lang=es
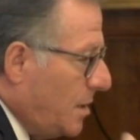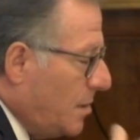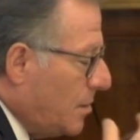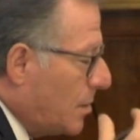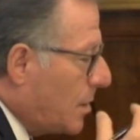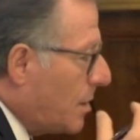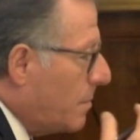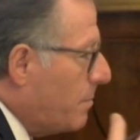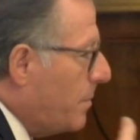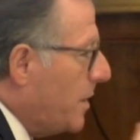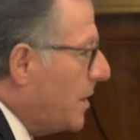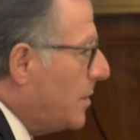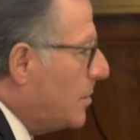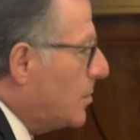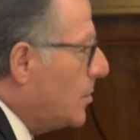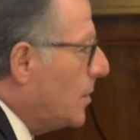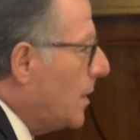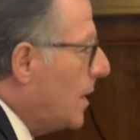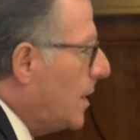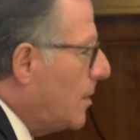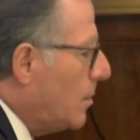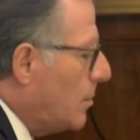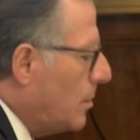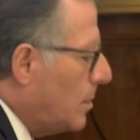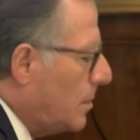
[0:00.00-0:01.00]
Con respecto
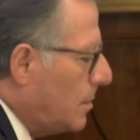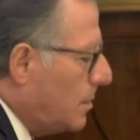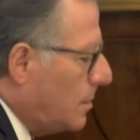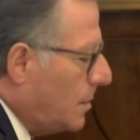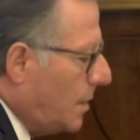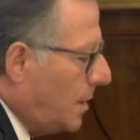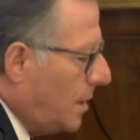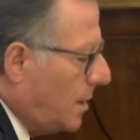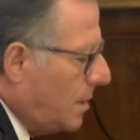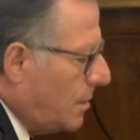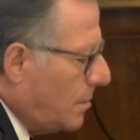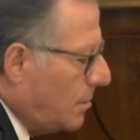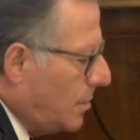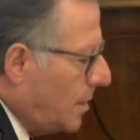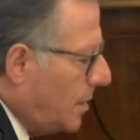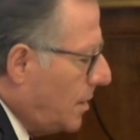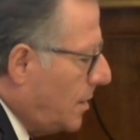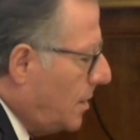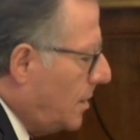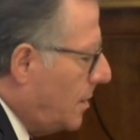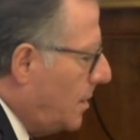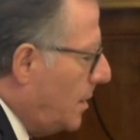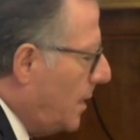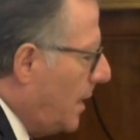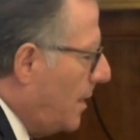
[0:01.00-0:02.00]
a lo,
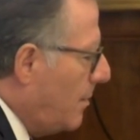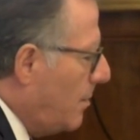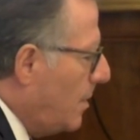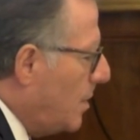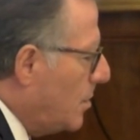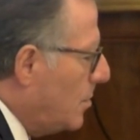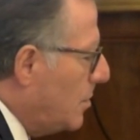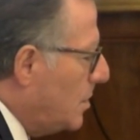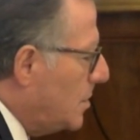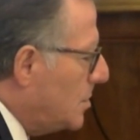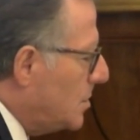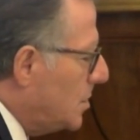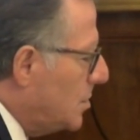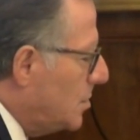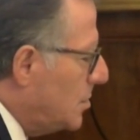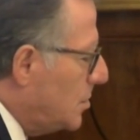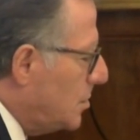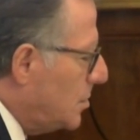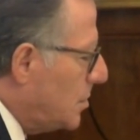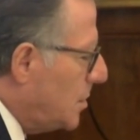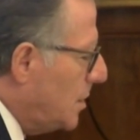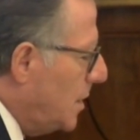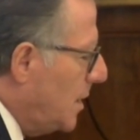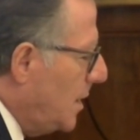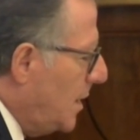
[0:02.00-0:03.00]
que hablé con el
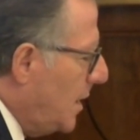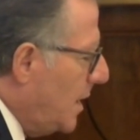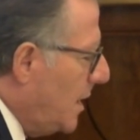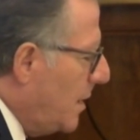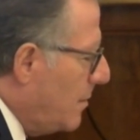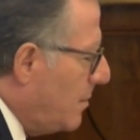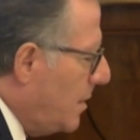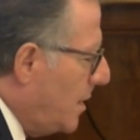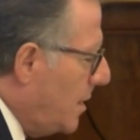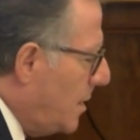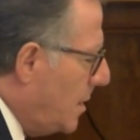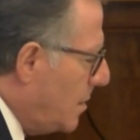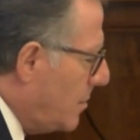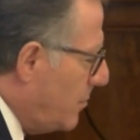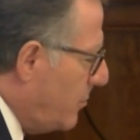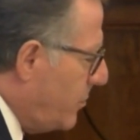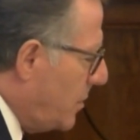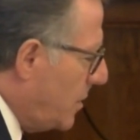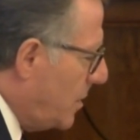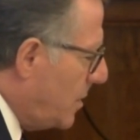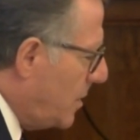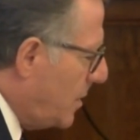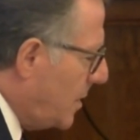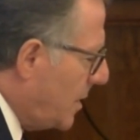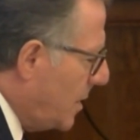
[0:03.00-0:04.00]
señor en la,
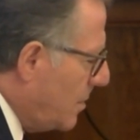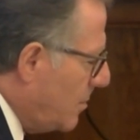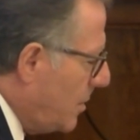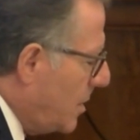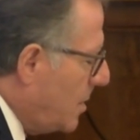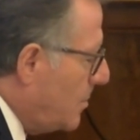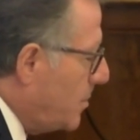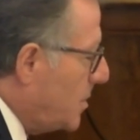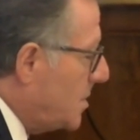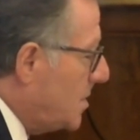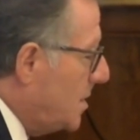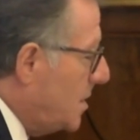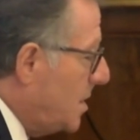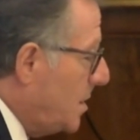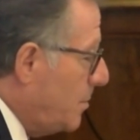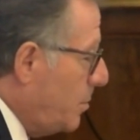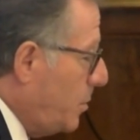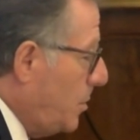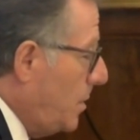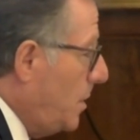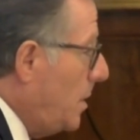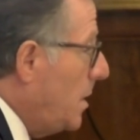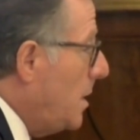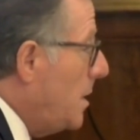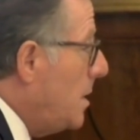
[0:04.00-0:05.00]
conferencia de vicepresidentes,
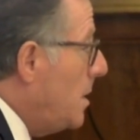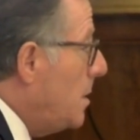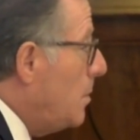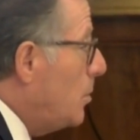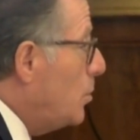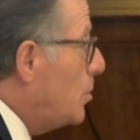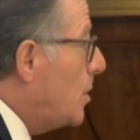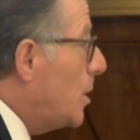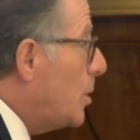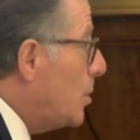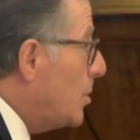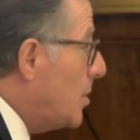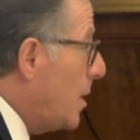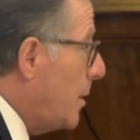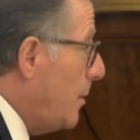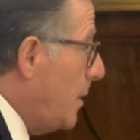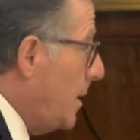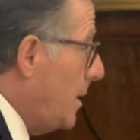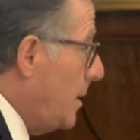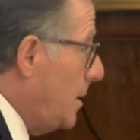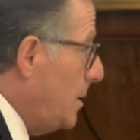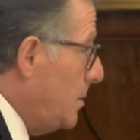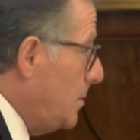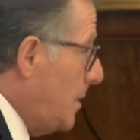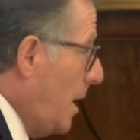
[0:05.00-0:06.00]
pues usted no estaba
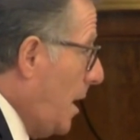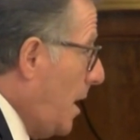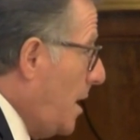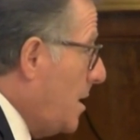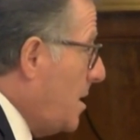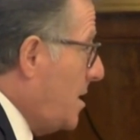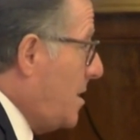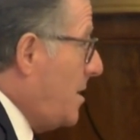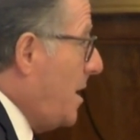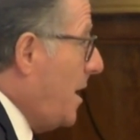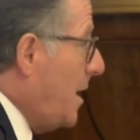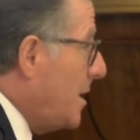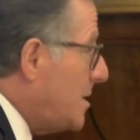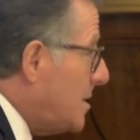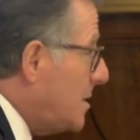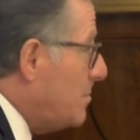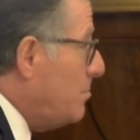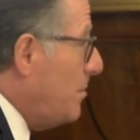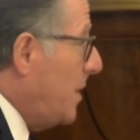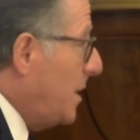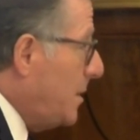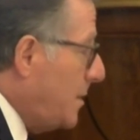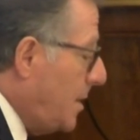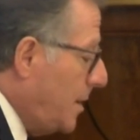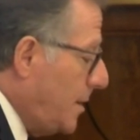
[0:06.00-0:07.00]
allí. O sea, es
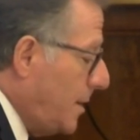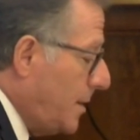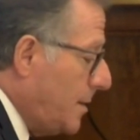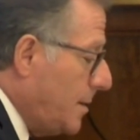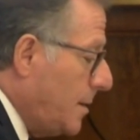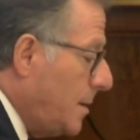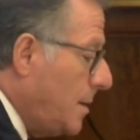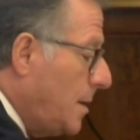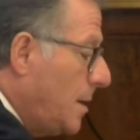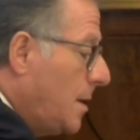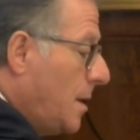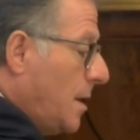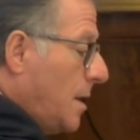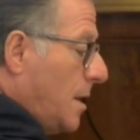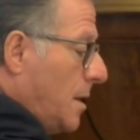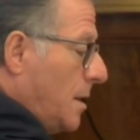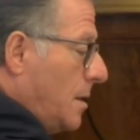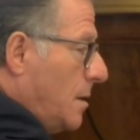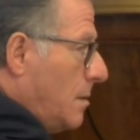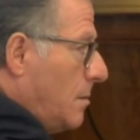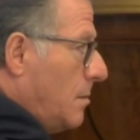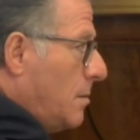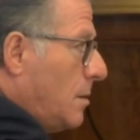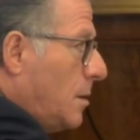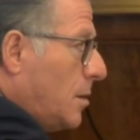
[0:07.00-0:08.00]
mentira.
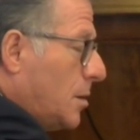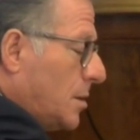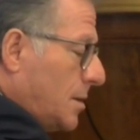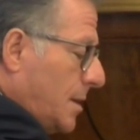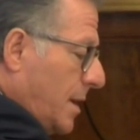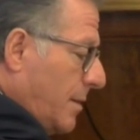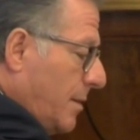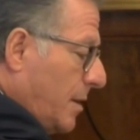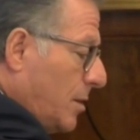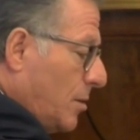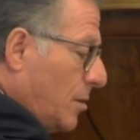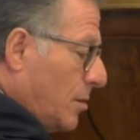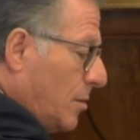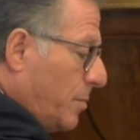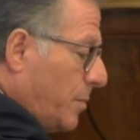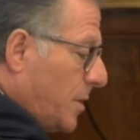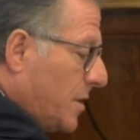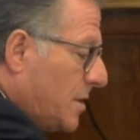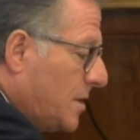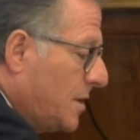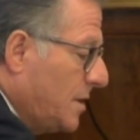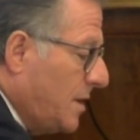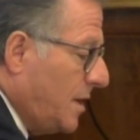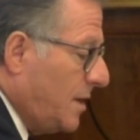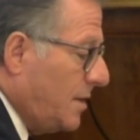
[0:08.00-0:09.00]
No estaban todos los
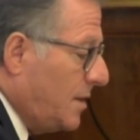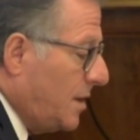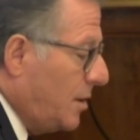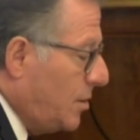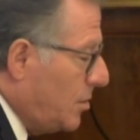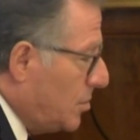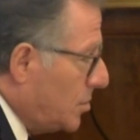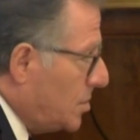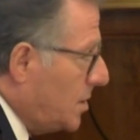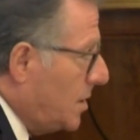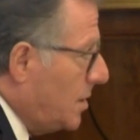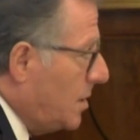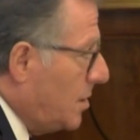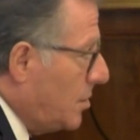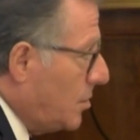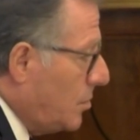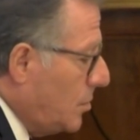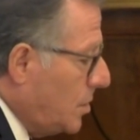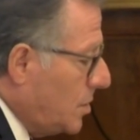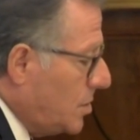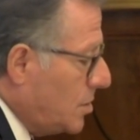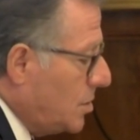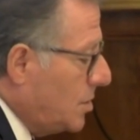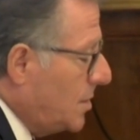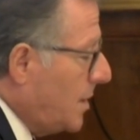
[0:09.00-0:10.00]
presidentes y no se
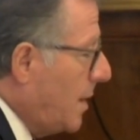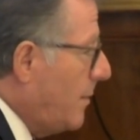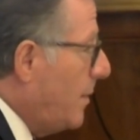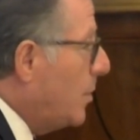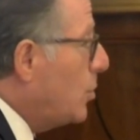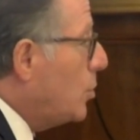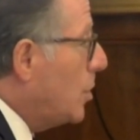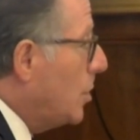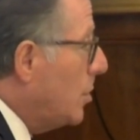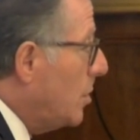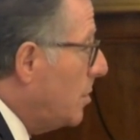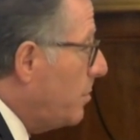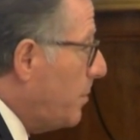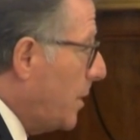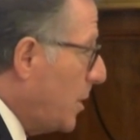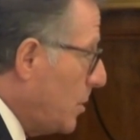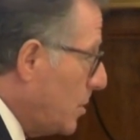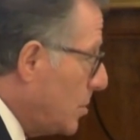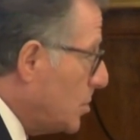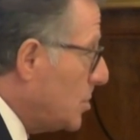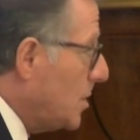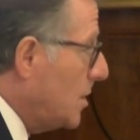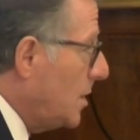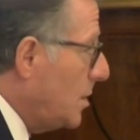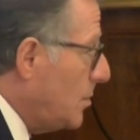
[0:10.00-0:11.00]
dijo eso. Estaban todos, pero
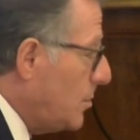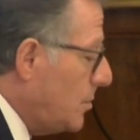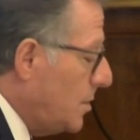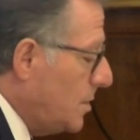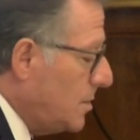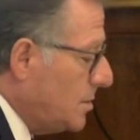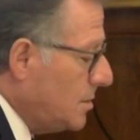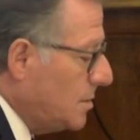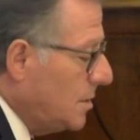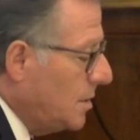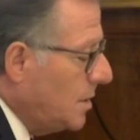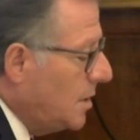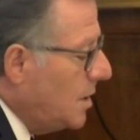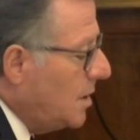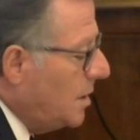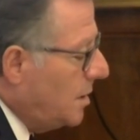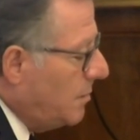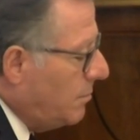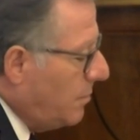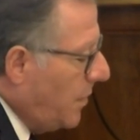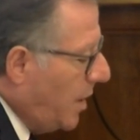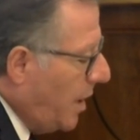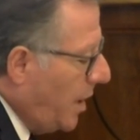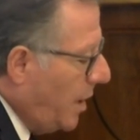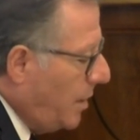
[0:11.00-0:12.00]
no se dijo eso.
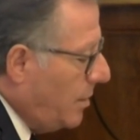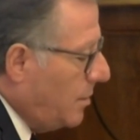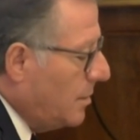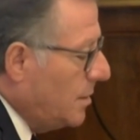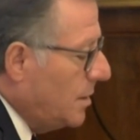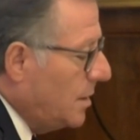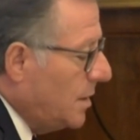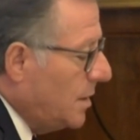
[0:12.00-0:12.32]
Bueno,